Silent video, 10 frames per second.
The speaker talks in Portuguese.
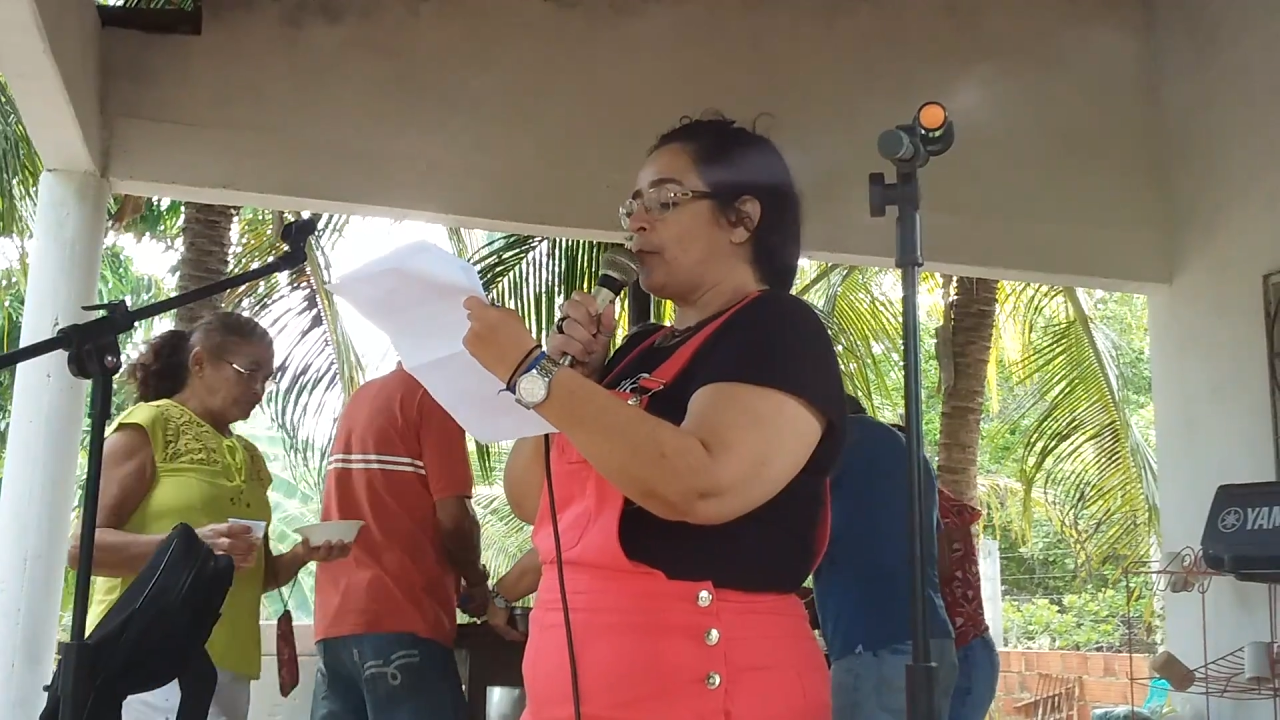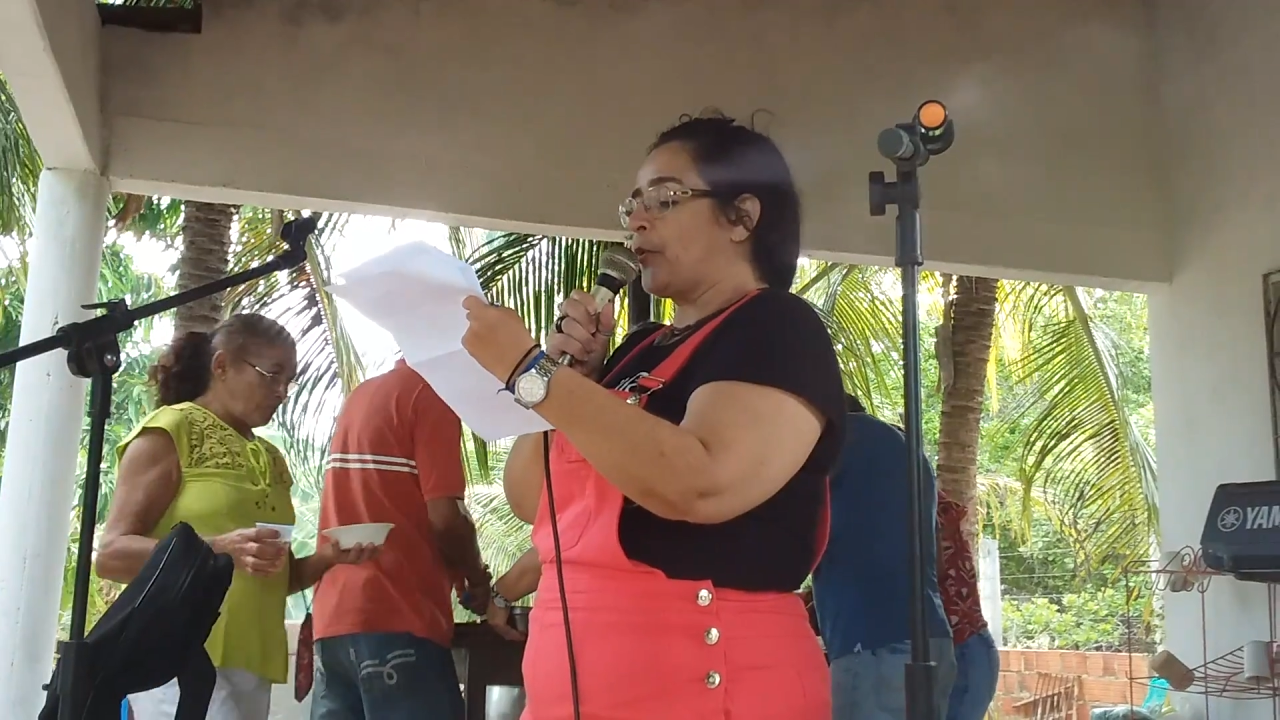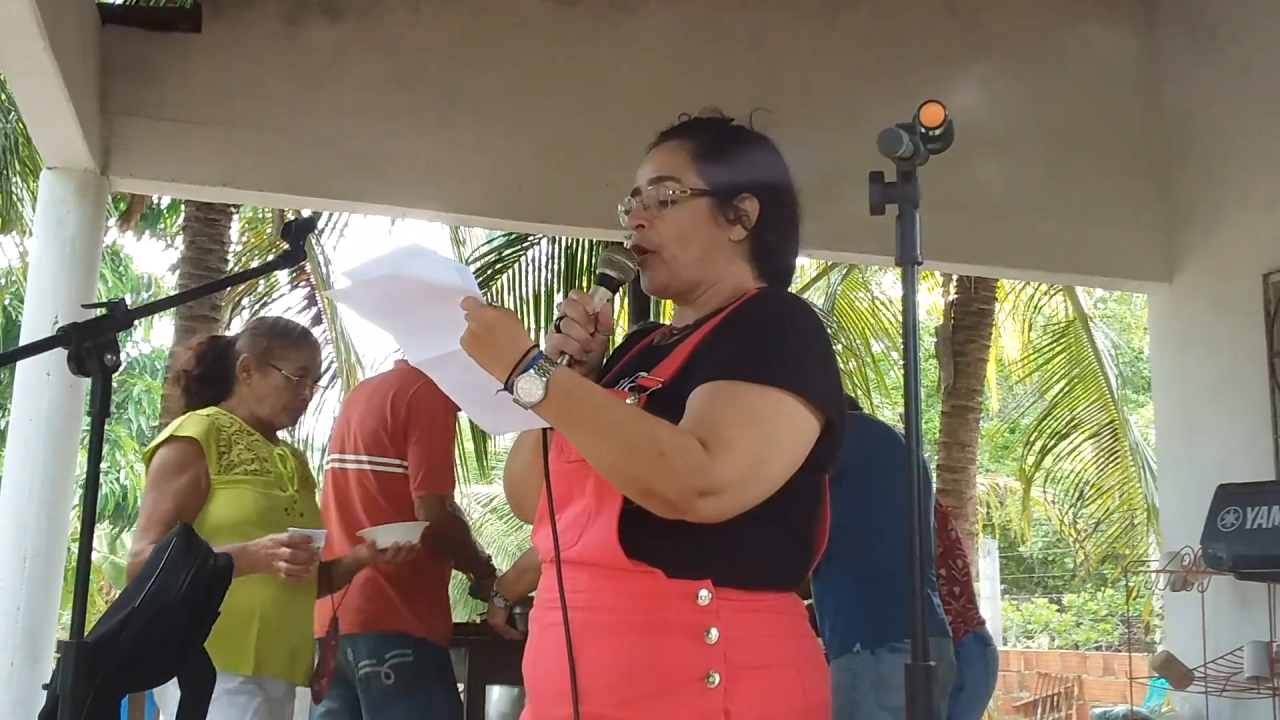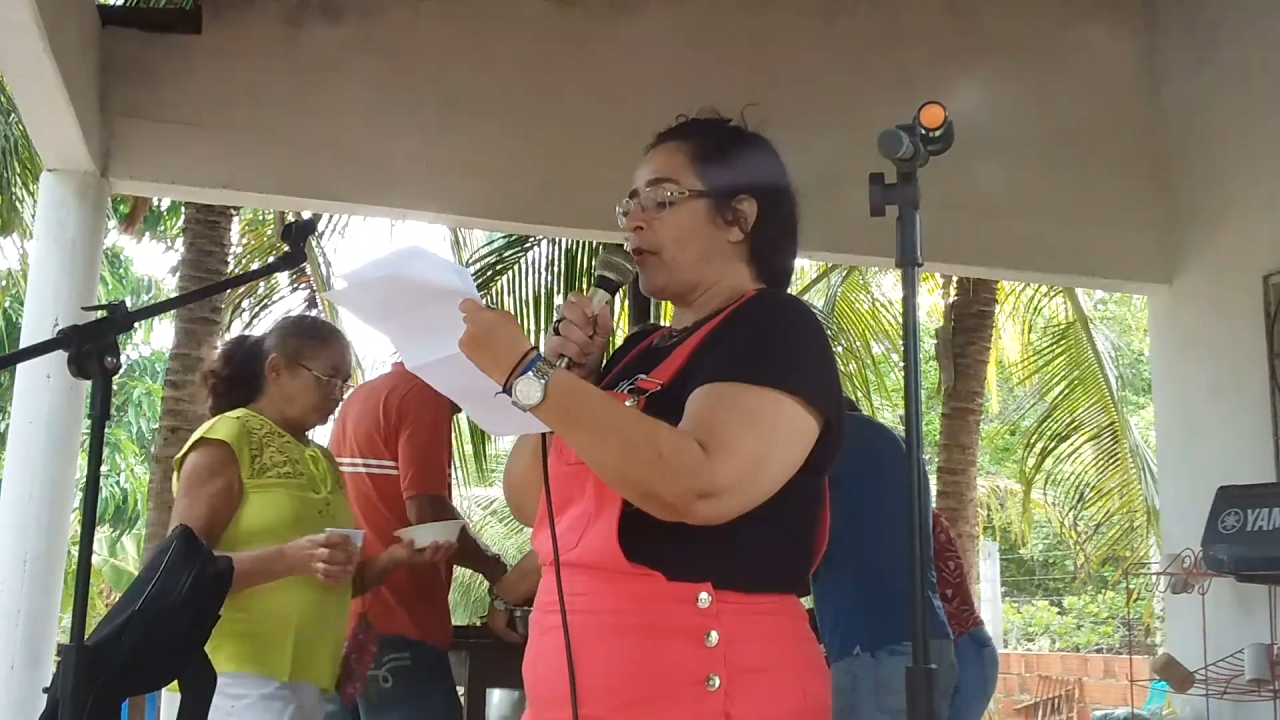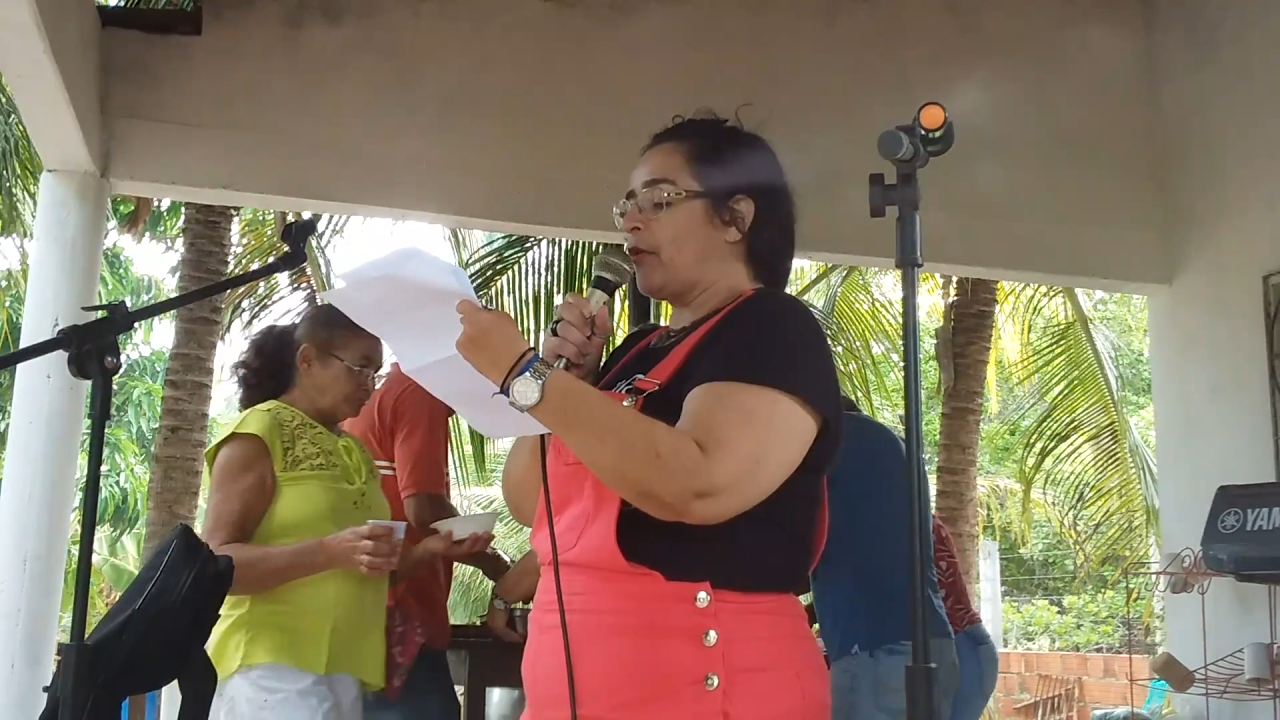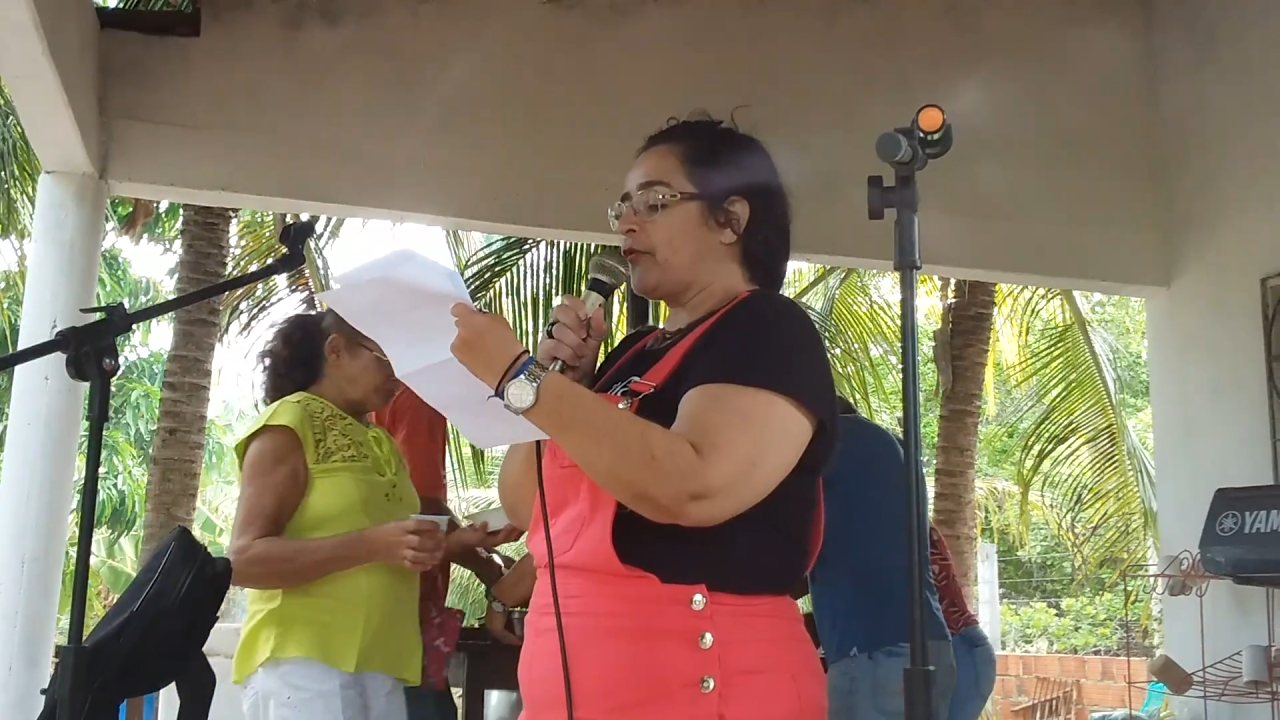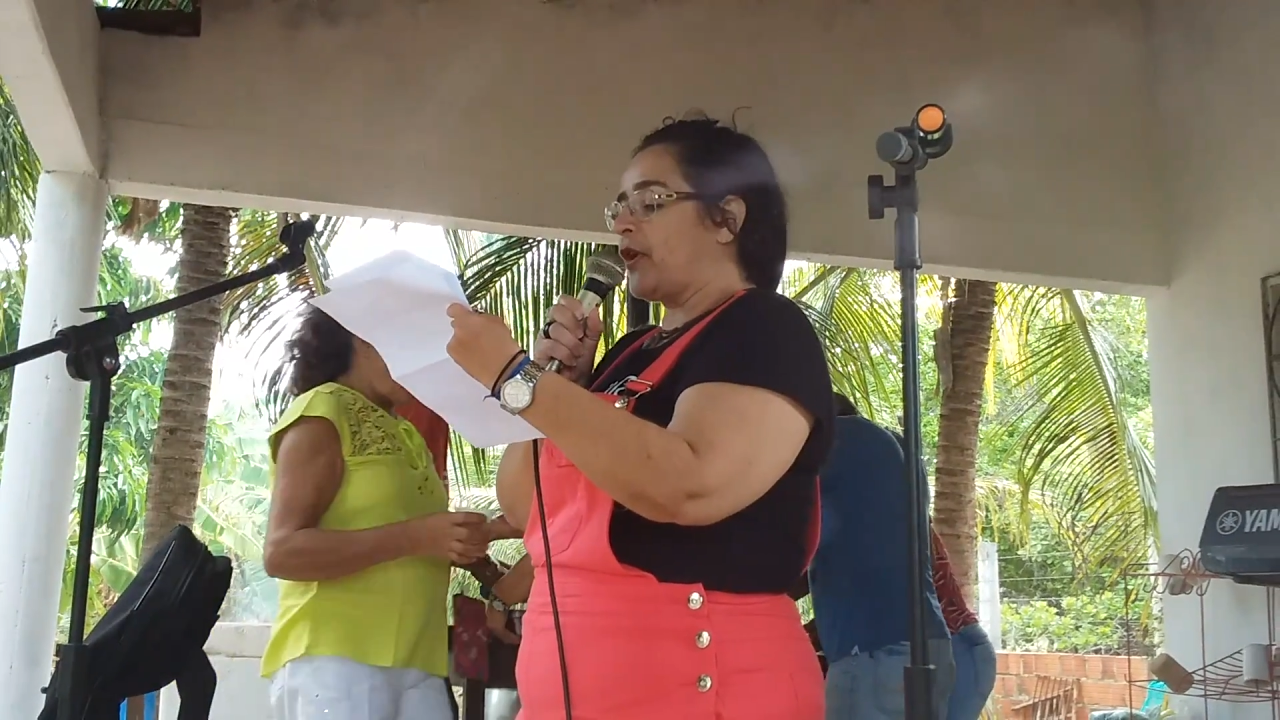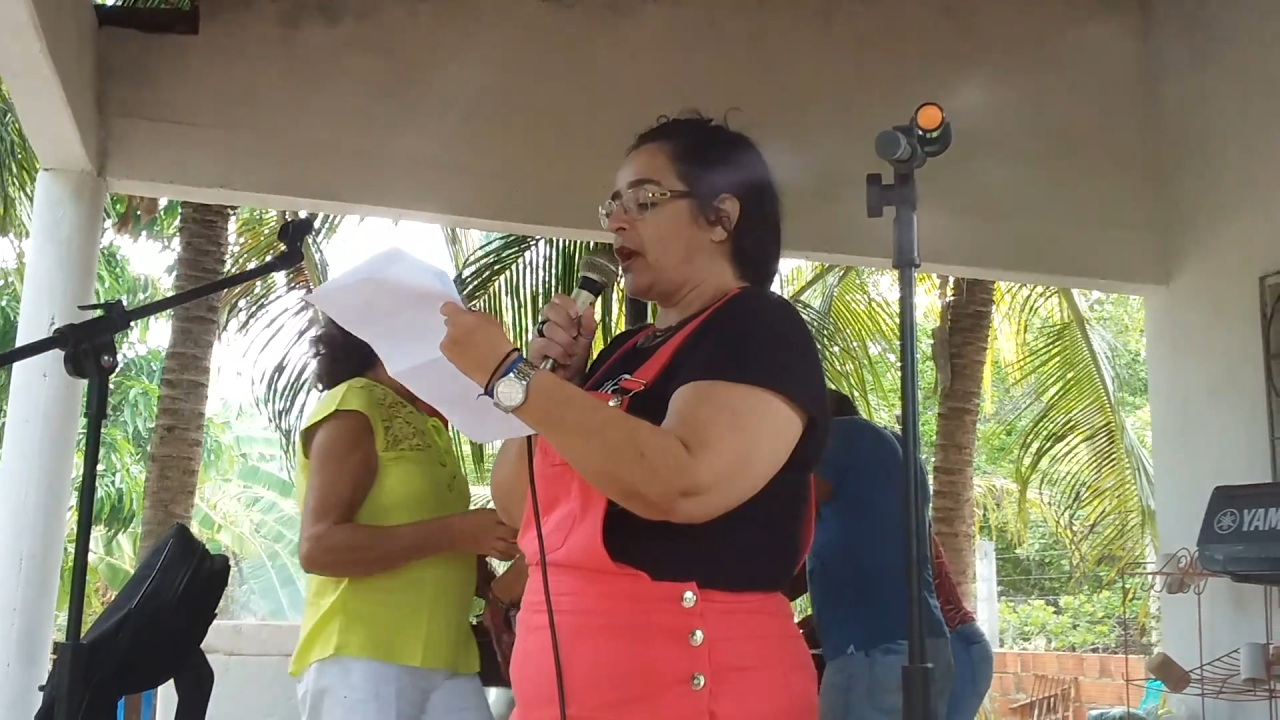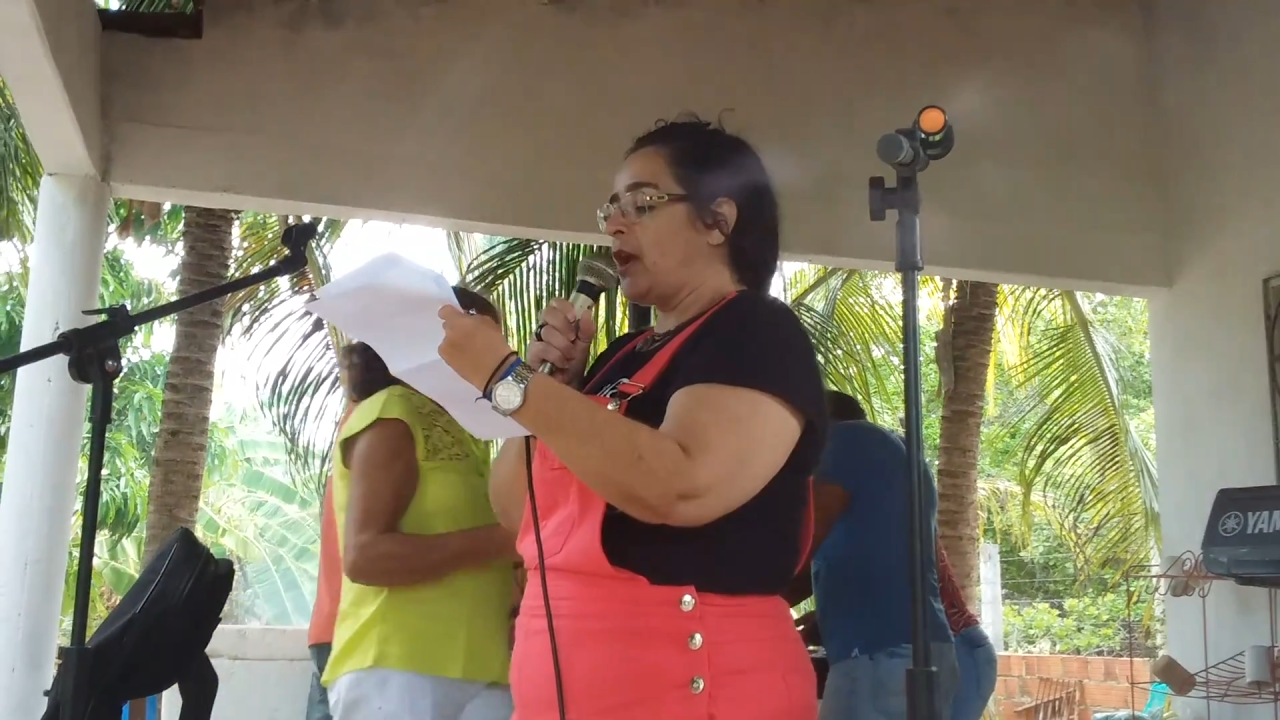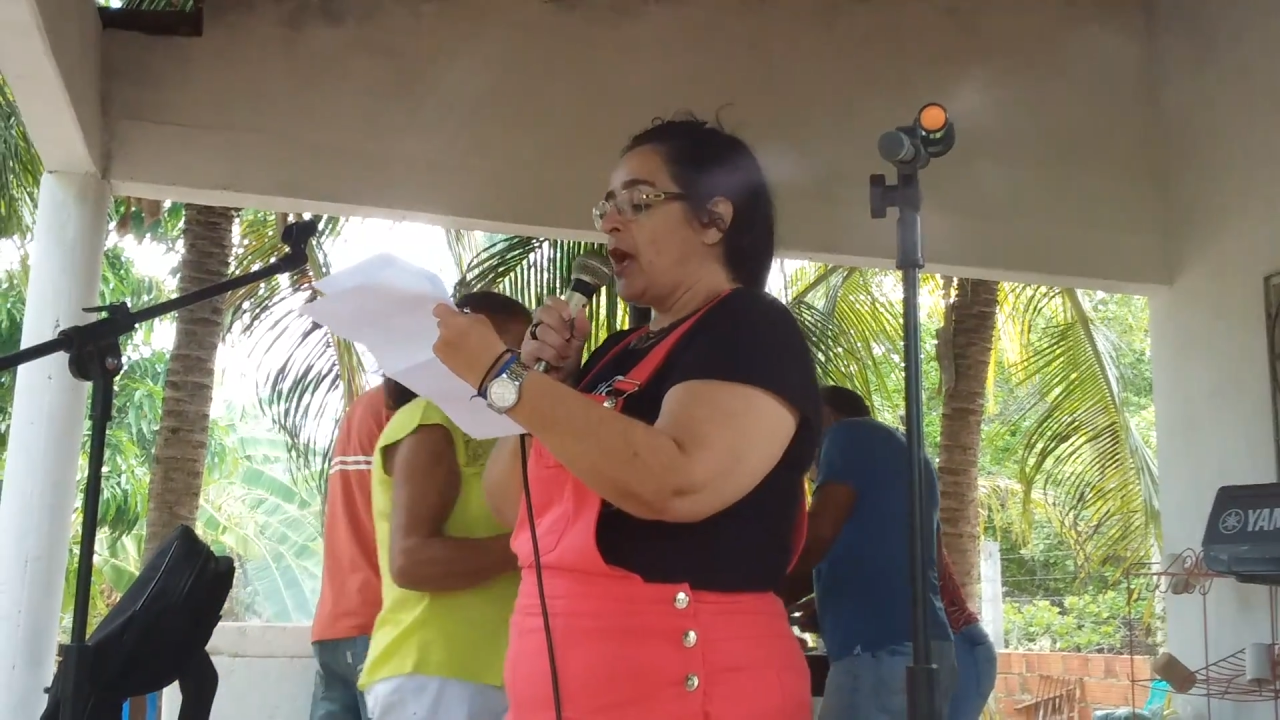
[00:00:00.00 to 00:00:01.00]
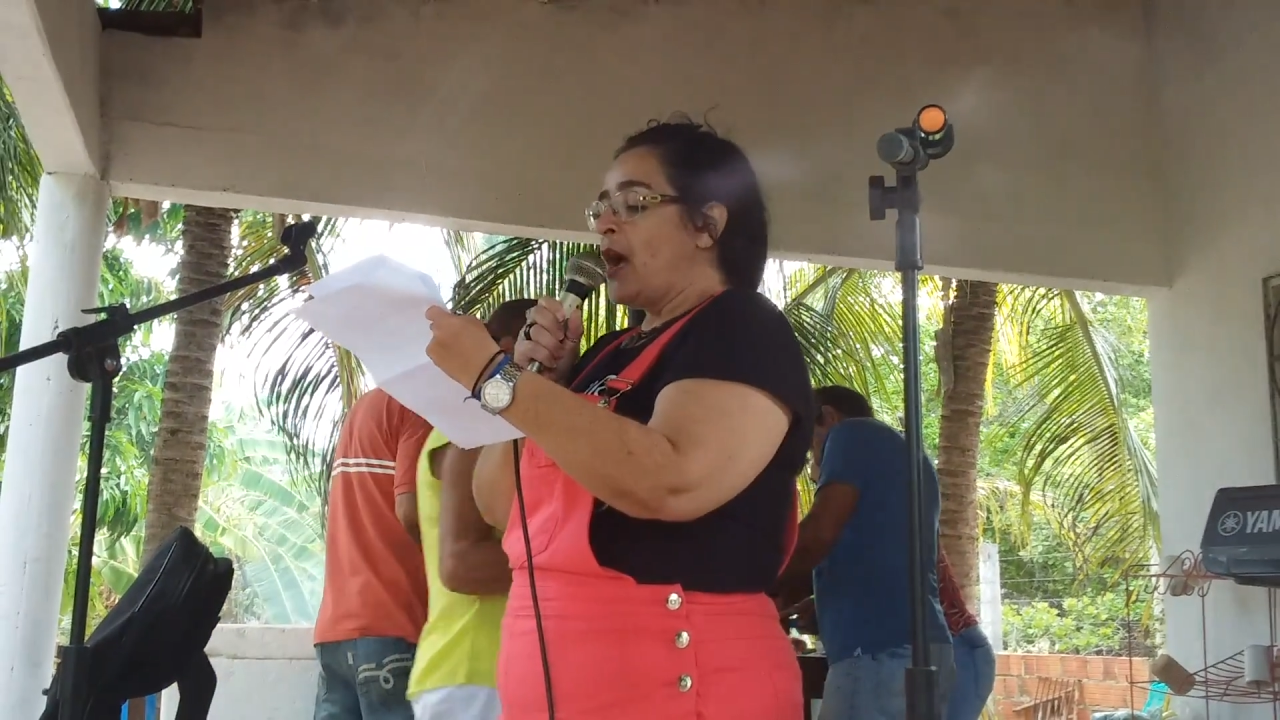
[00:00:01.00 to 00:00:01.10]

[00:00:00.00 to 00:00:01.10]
promover